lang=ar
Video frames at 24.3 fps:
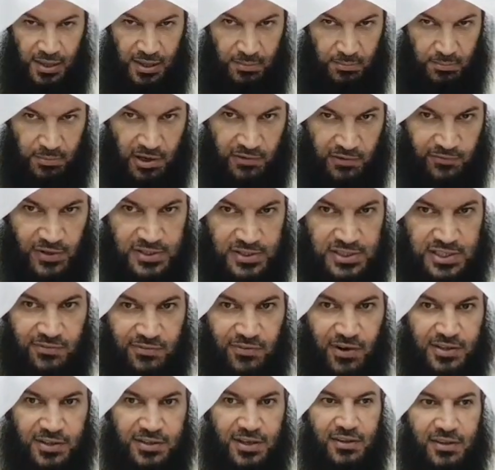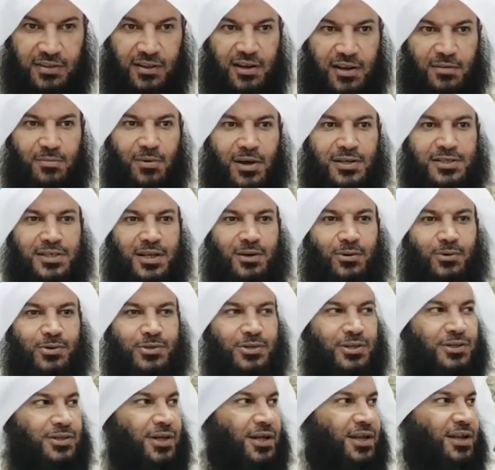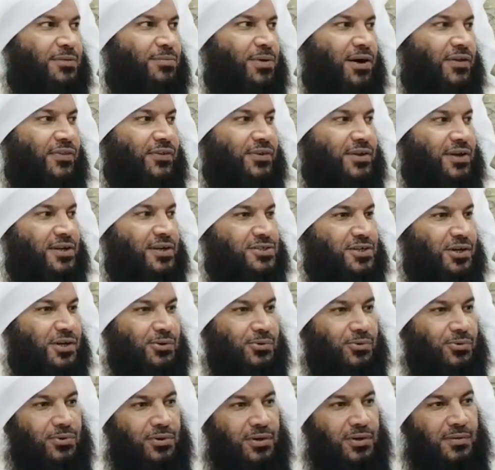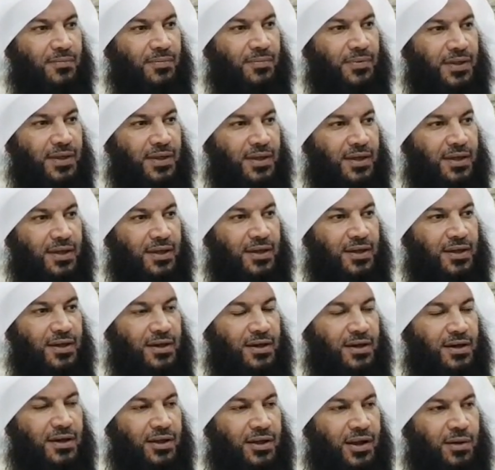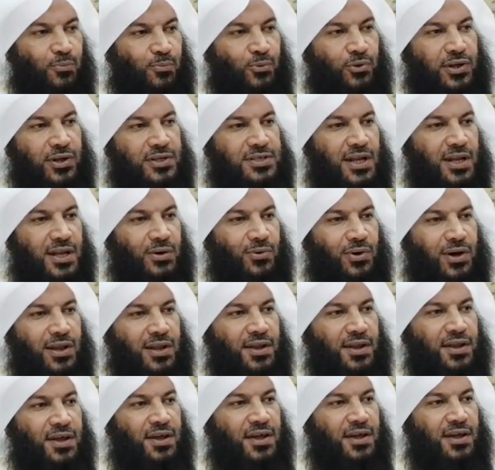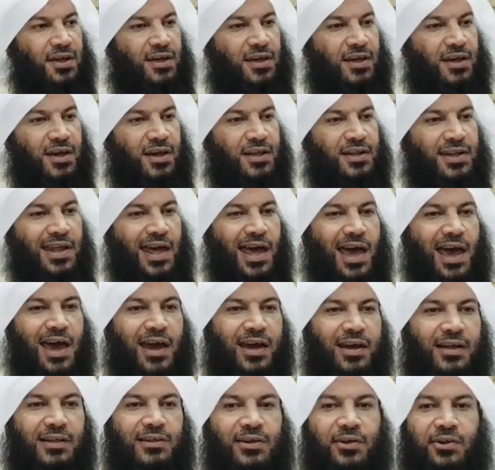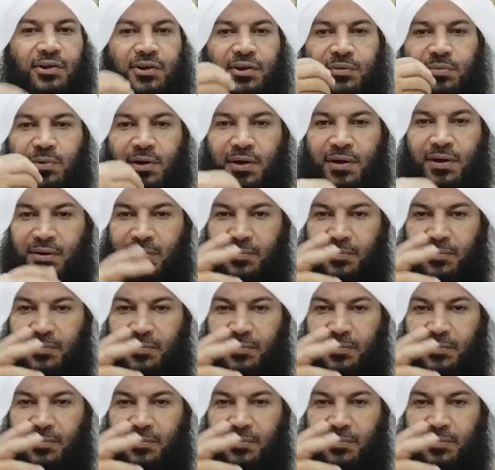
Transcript: من الفلسفات أيضا لما أنزل له سلطان بعض الناس يقول ربنا جل وعلا نهى عن أكل الربا